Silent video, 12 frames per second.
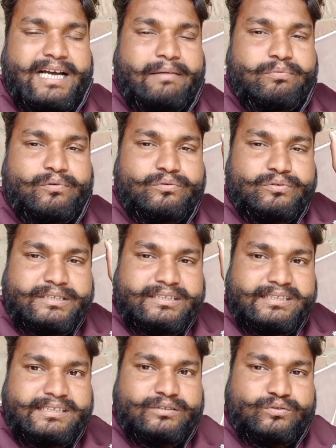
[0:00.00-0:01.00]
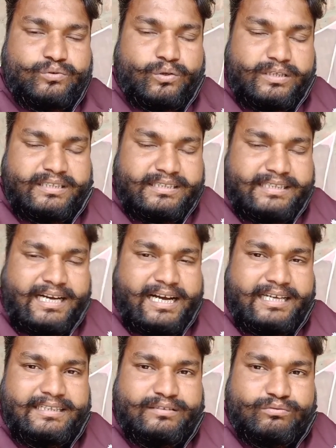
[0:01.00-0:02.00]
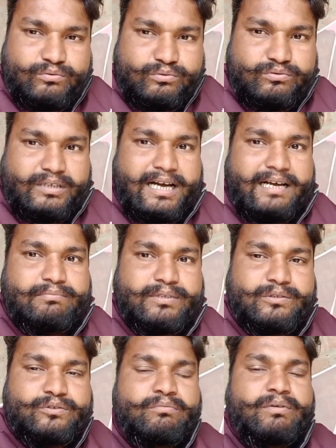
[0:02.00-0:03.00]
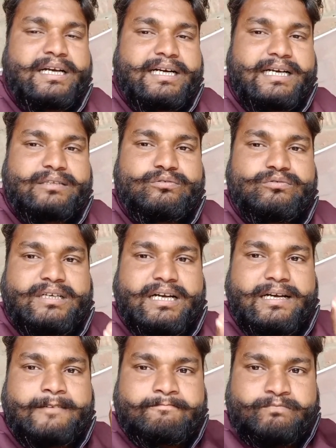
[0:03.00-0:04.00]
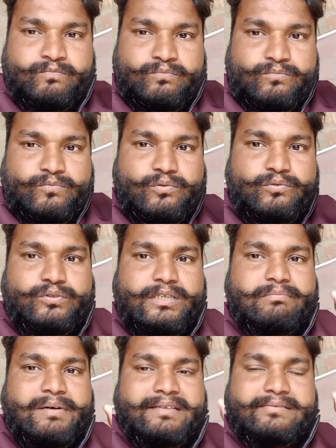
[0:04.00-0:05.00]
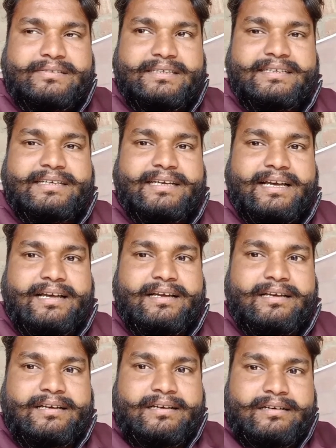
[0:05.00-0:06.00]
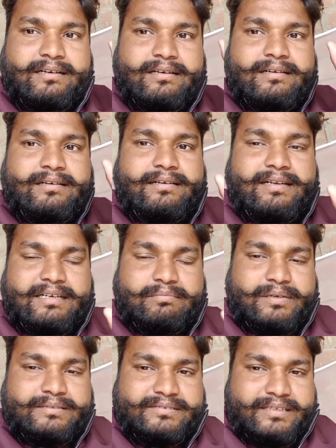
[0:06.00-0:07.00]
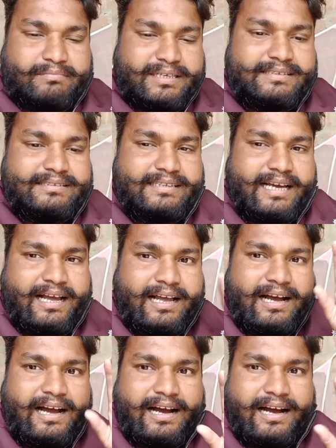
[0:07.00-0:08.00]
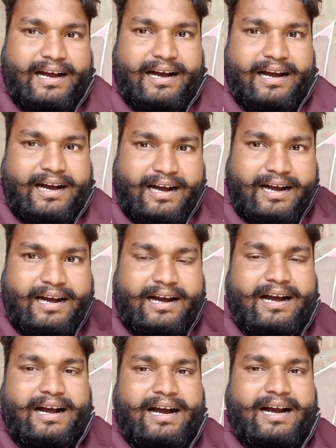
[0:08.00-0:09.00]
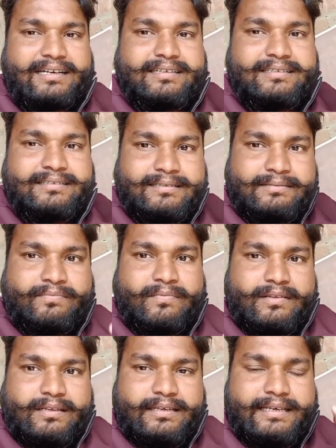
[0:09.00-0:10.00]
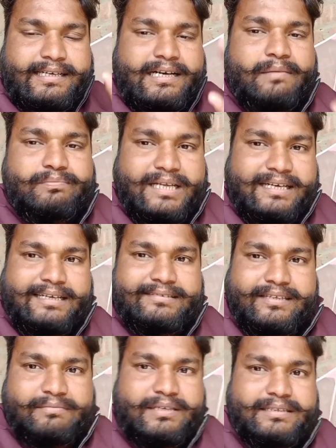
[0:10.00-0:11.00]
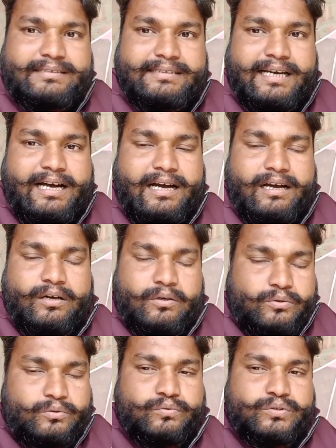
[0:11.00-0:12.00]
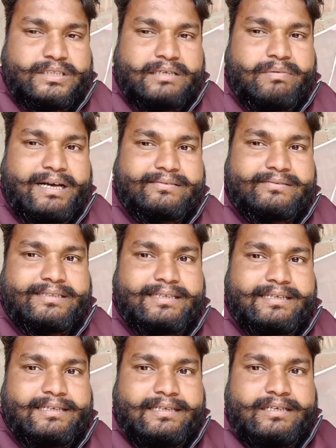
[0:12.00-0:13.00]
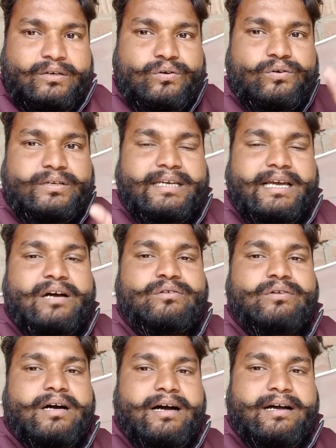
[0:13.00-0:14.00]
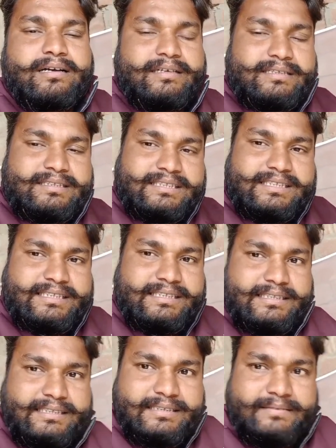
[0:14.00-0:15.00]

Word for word: आप लोग को स्क्रीनशॉट दिखा दूंगा वीडियो में लगा दूंगा तो उसके बाद से गया लगभग समय दिया आठ एक हफ्ता का समय दिया उसके बाद से क्या हुआ कि